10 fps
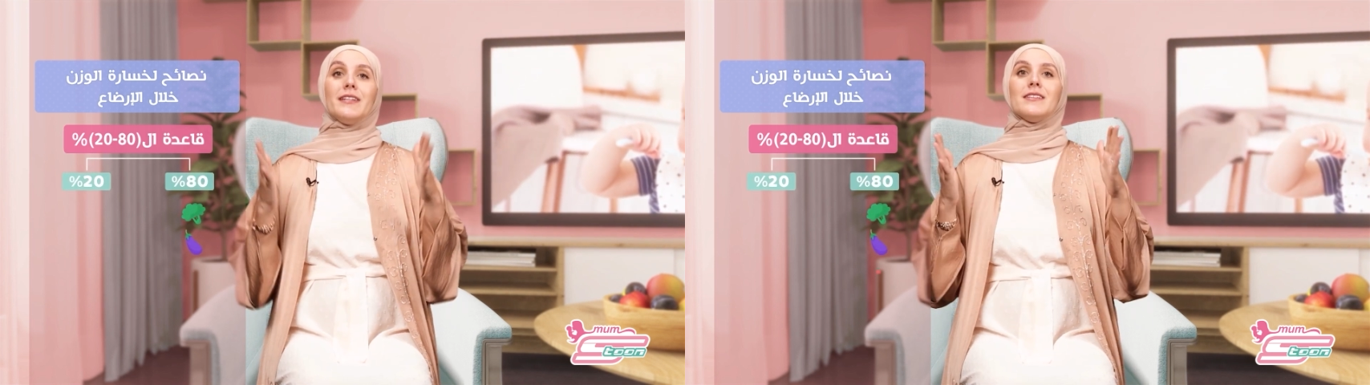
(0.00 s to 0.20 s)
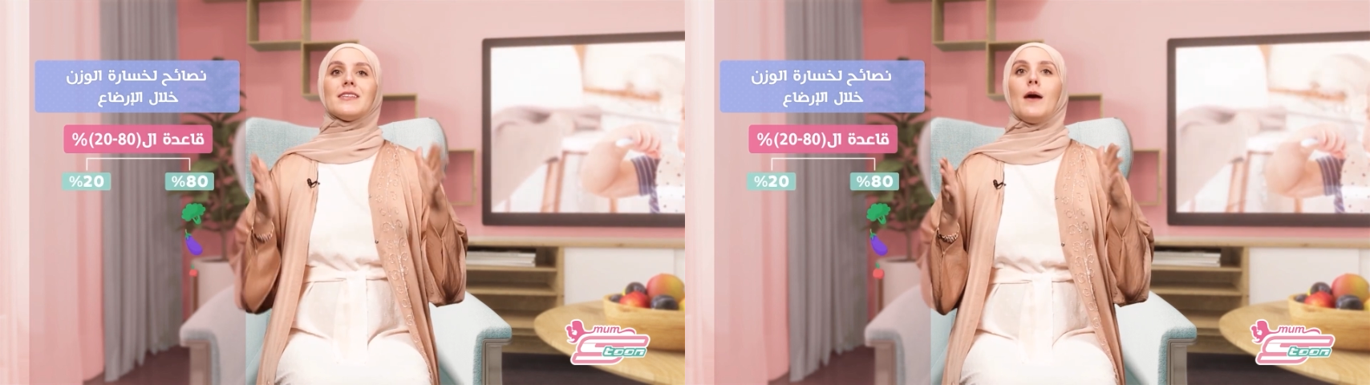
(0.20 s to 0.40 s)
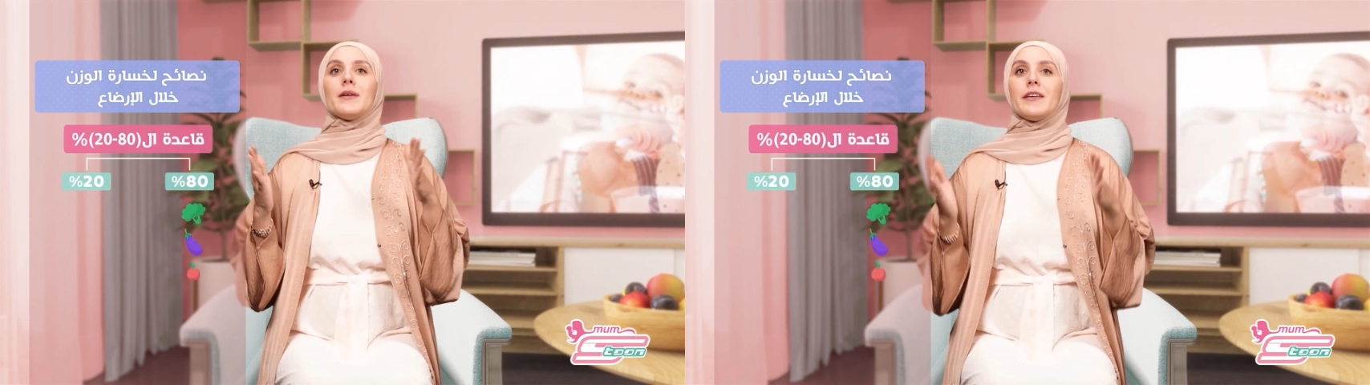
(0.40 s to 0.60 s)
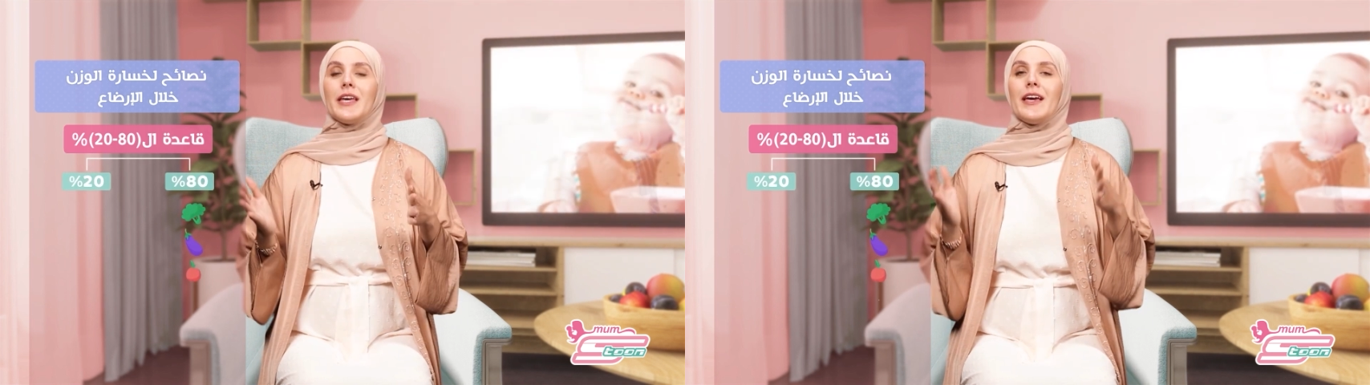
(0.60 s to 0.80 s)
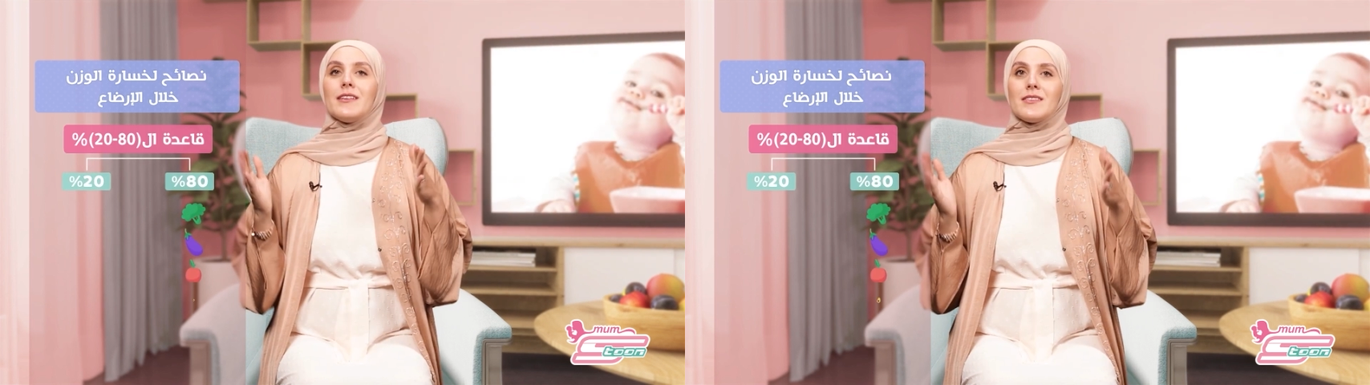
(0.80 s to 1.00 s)
نظام
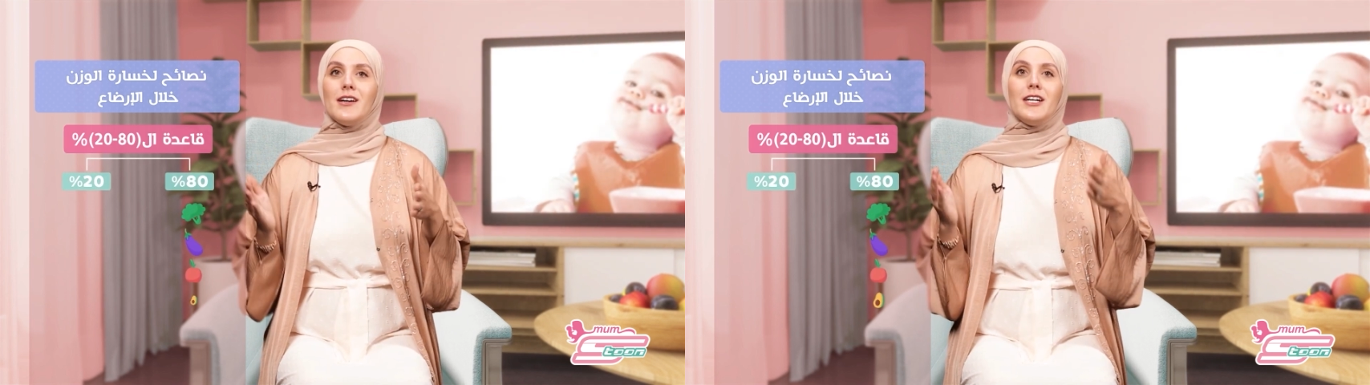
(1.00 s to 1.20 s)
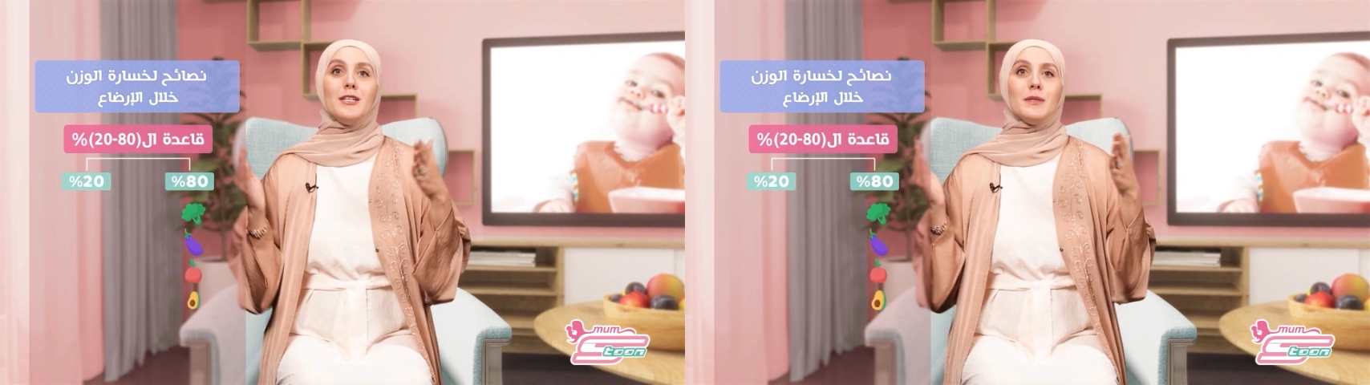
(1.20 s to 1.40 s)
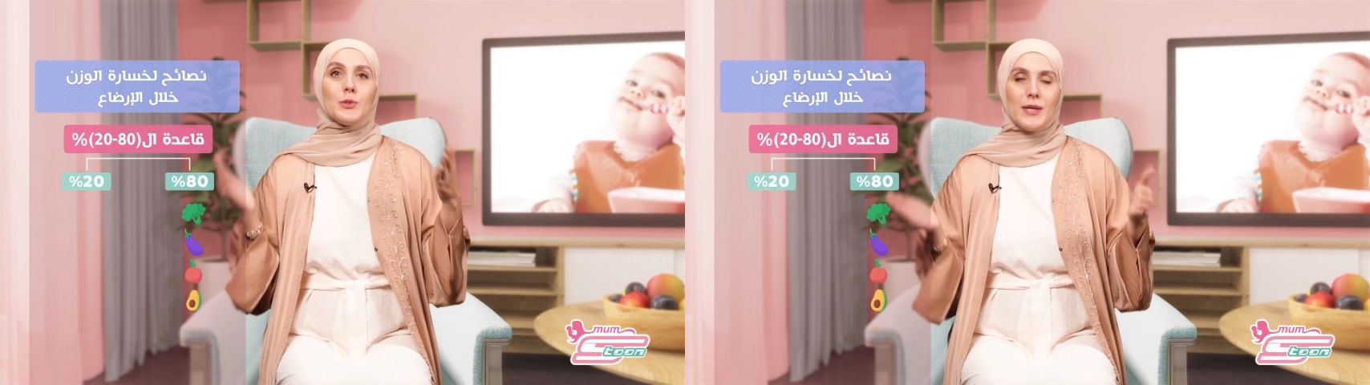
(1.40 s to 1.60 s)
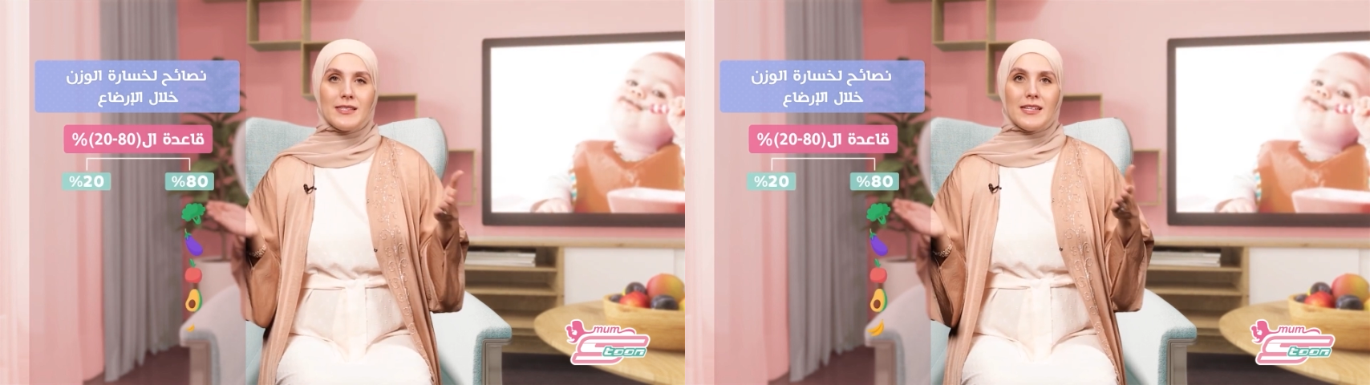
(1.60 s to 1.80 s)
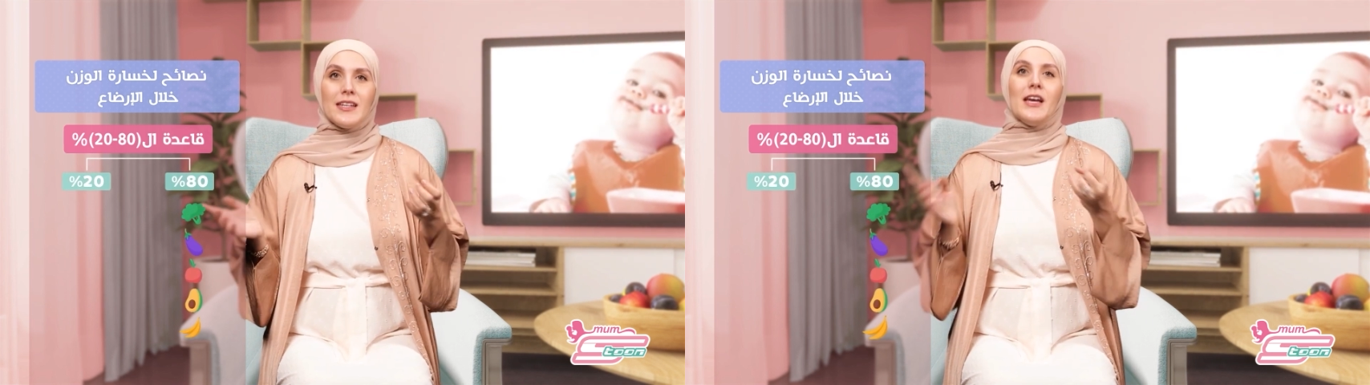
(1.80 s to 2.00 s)
غذائي صحي
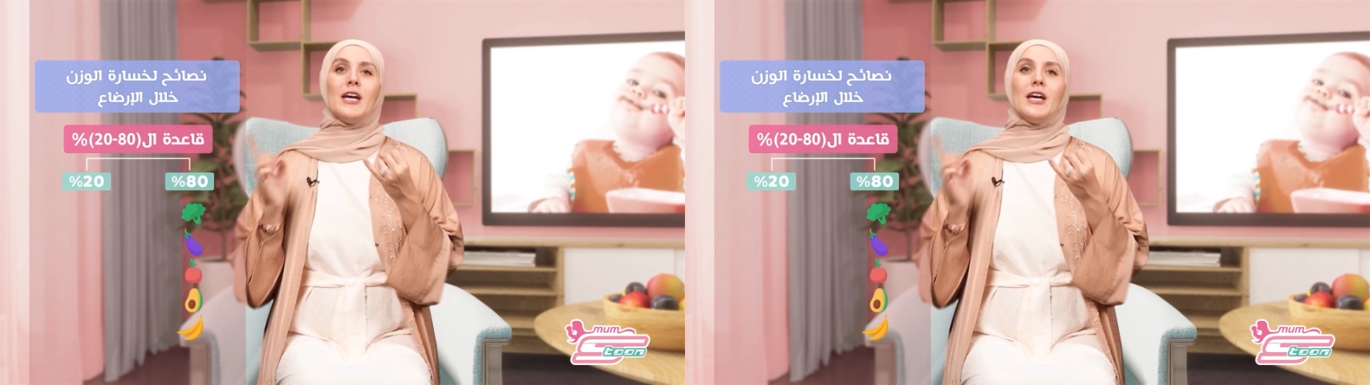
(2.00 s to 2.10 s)
متوازن